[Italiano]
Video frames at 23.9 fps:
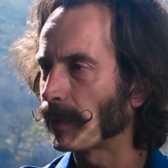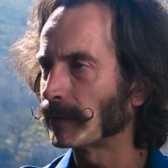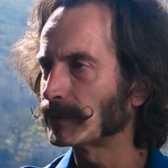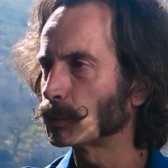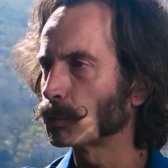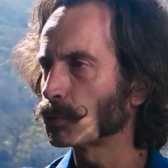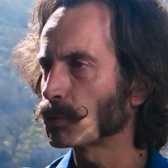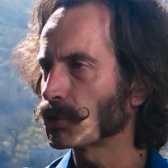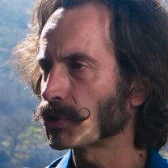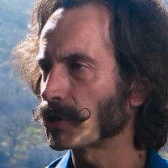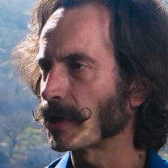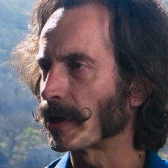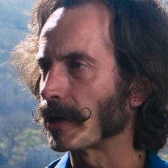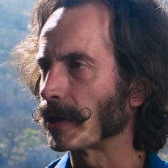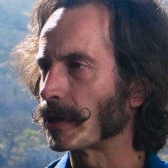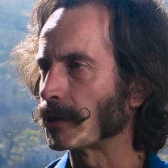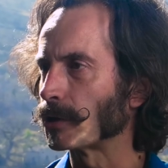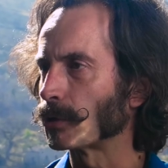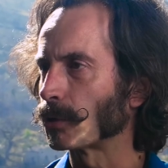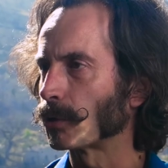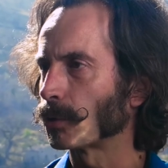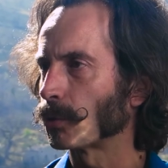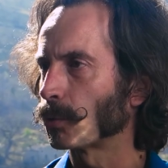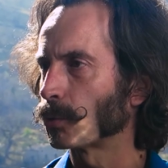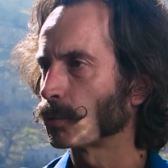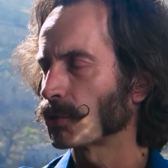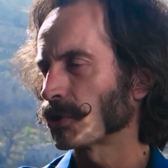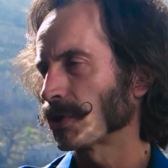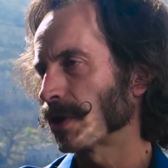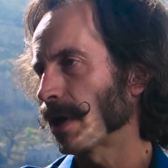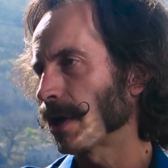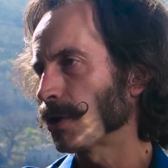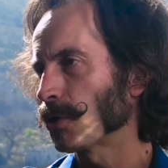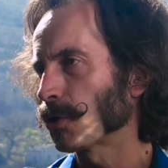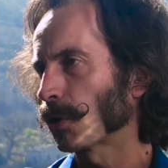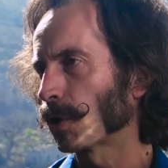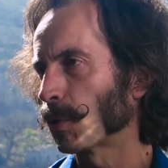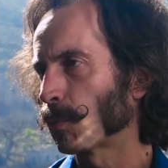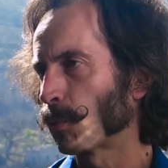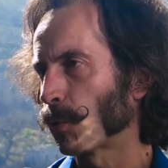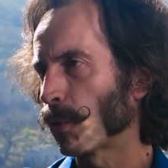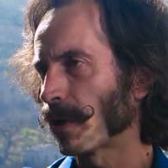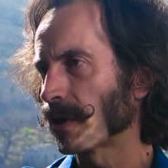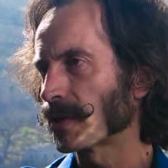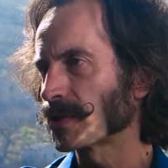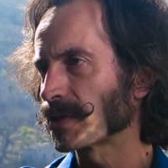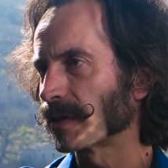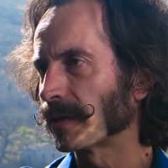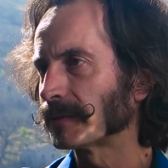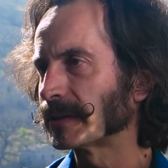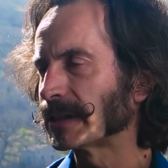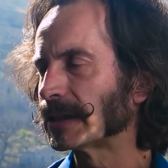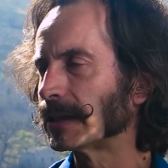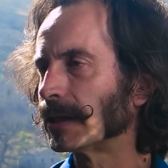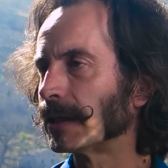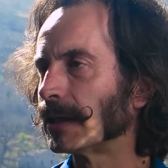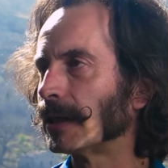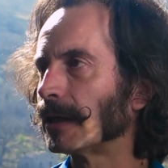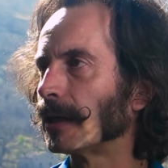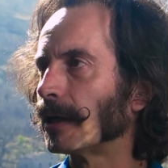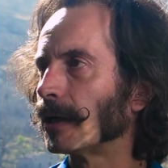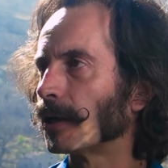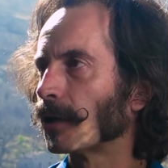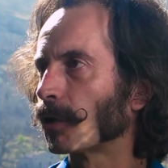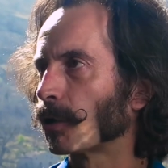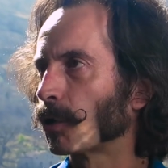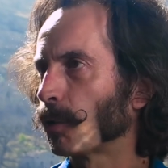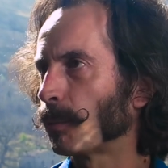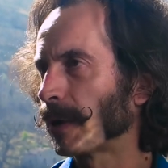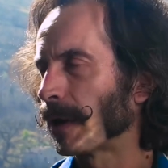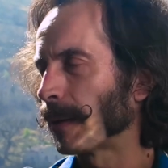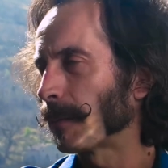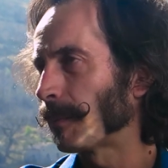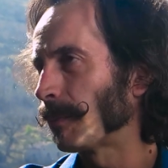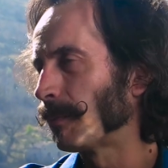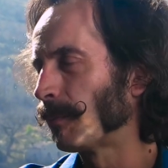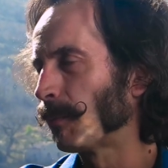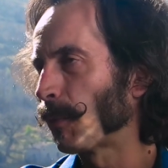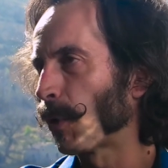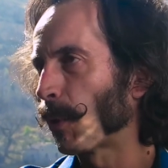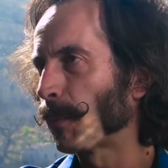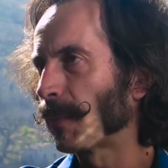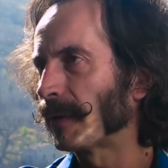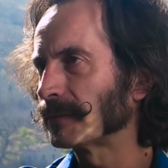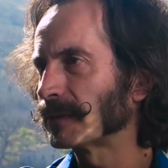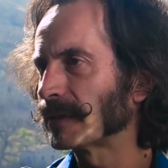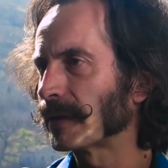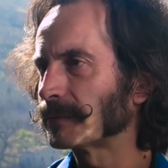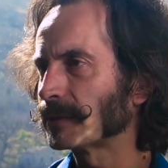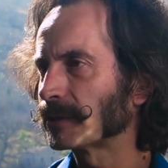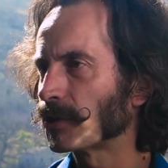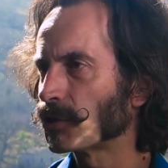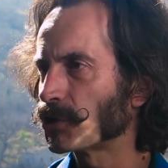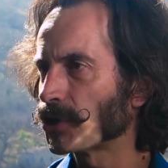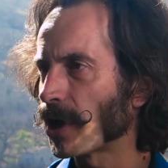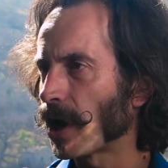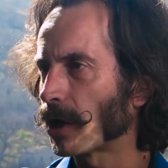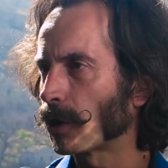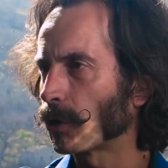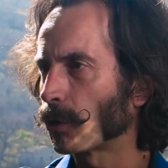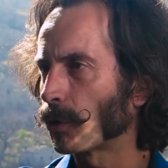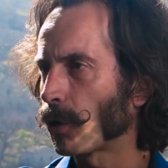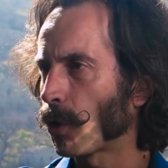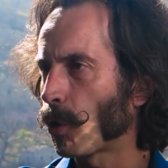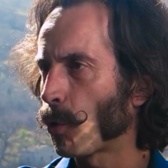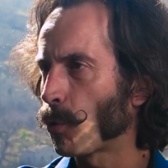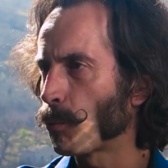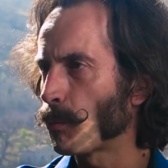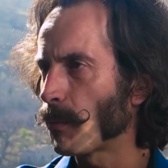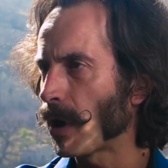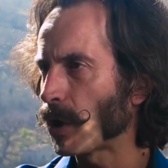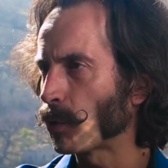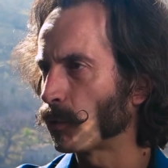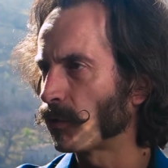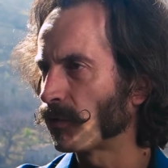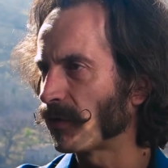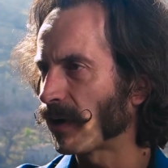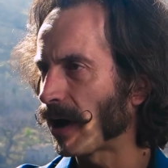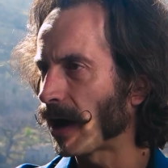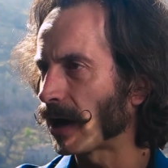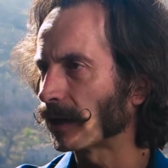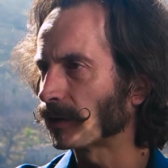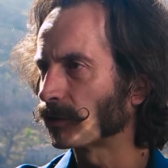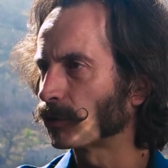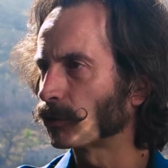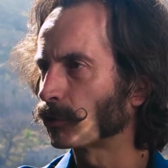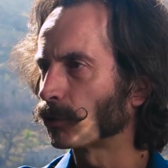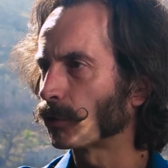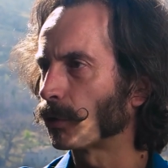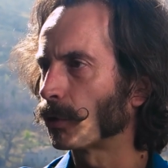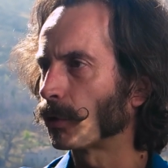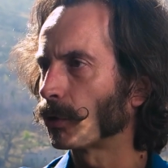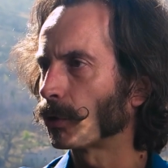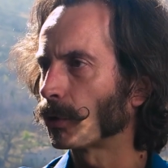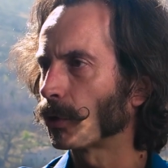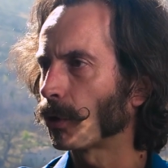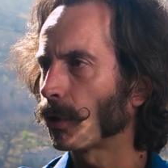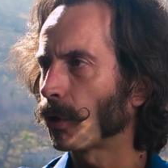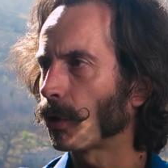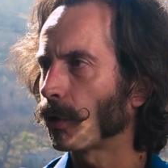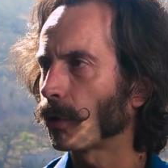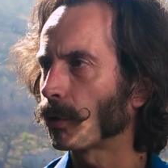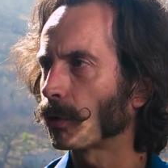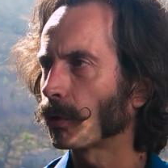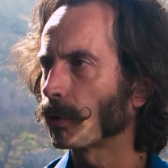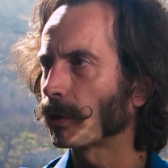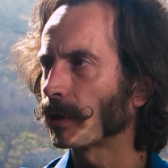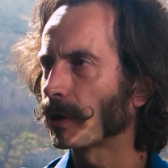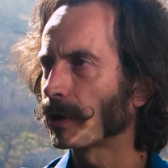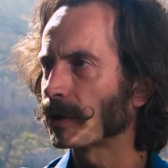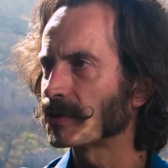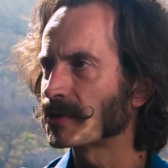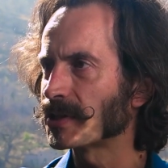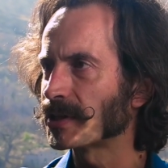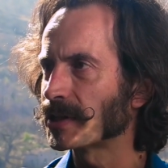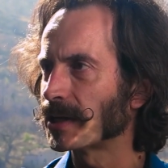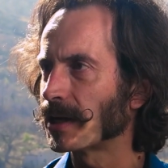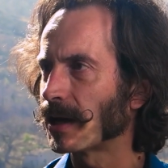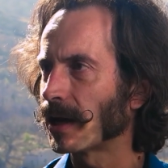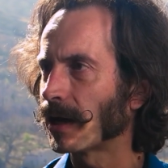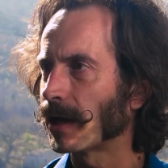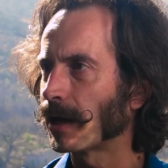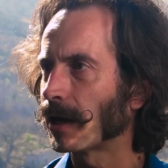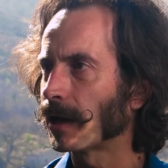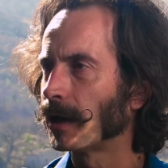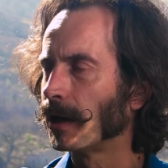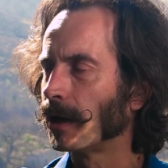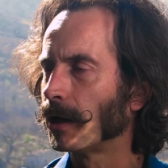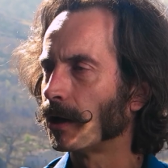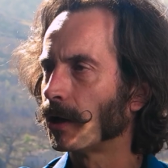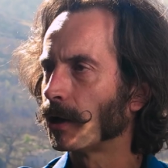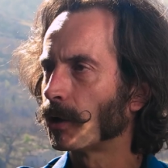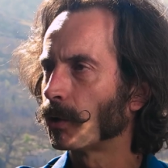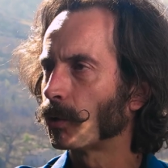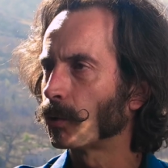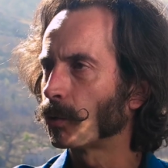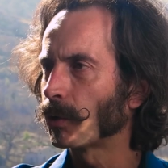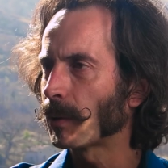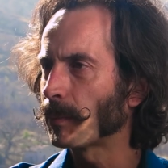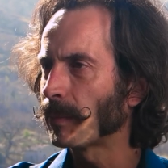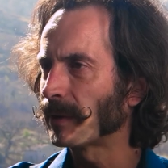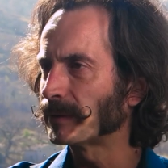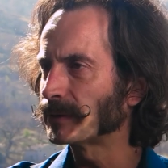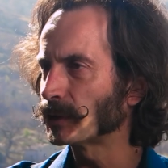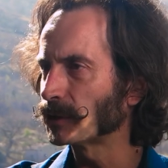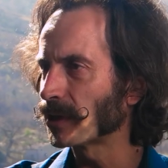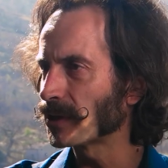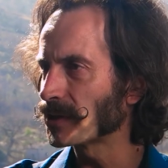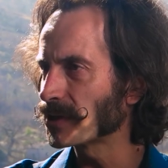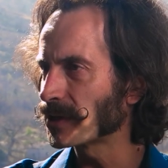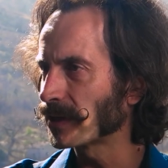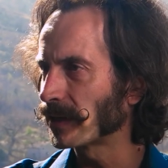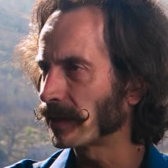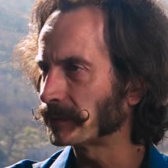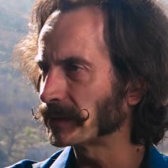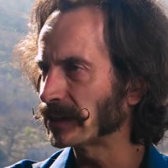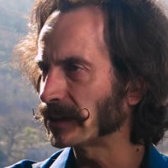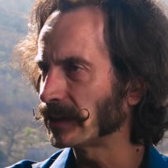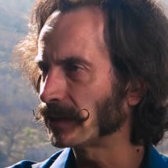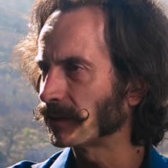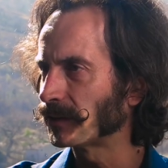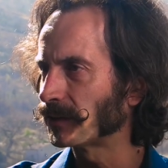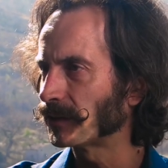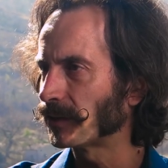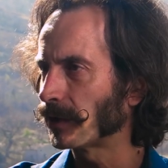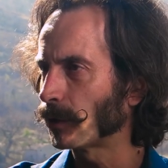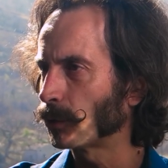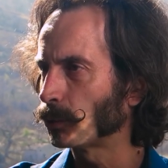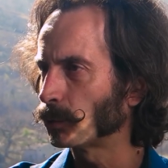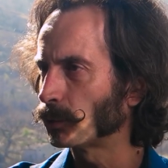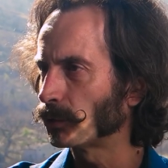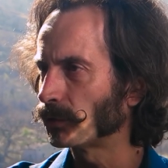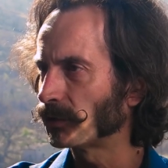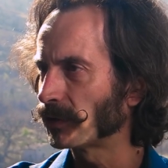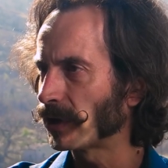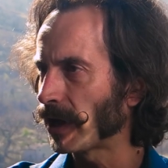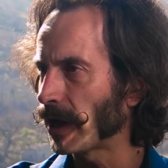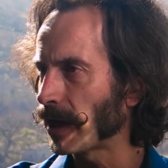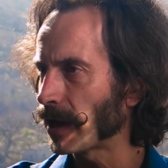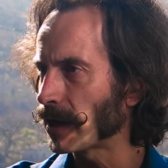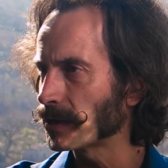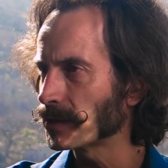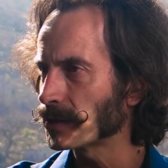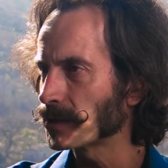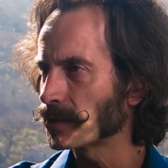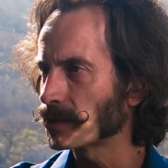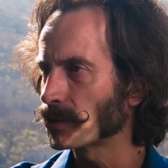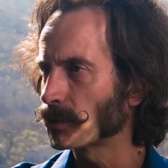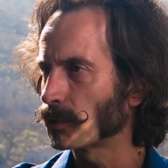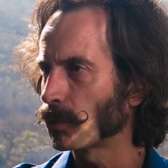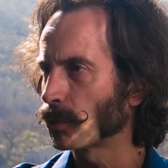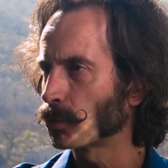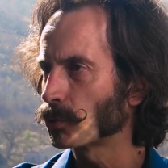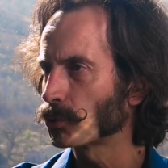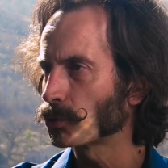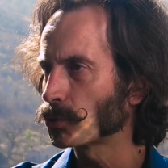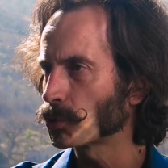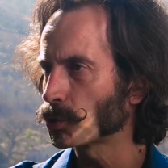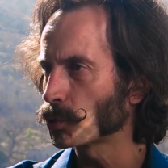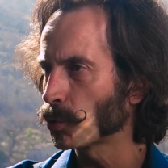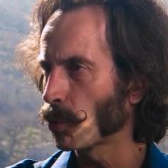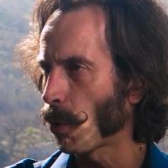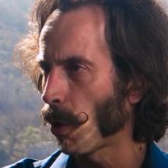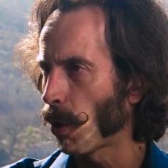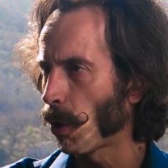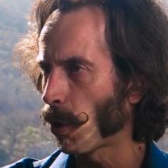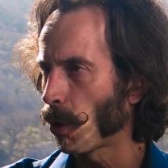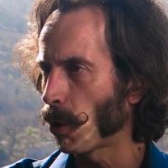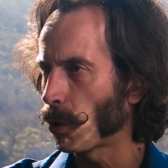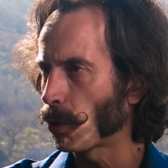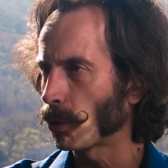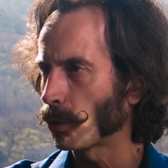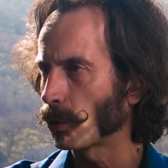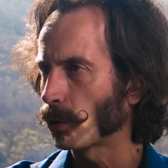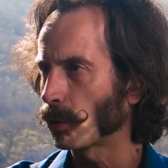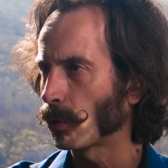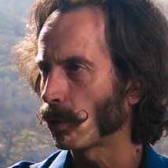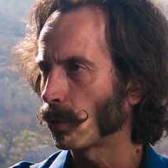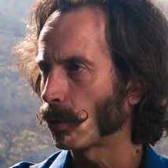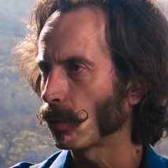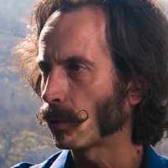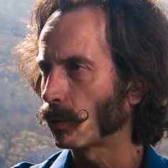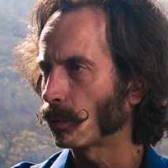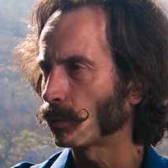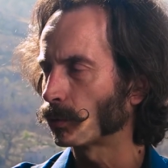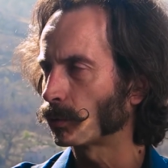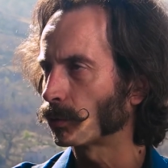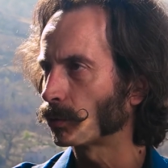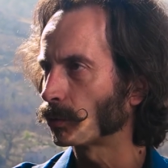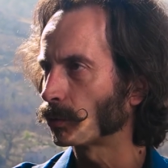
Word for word: però un segno, un segno che può essere come un po' per l'artigiano, no? un manufatto, no? o che sia una parola scritta, un testo, un suono,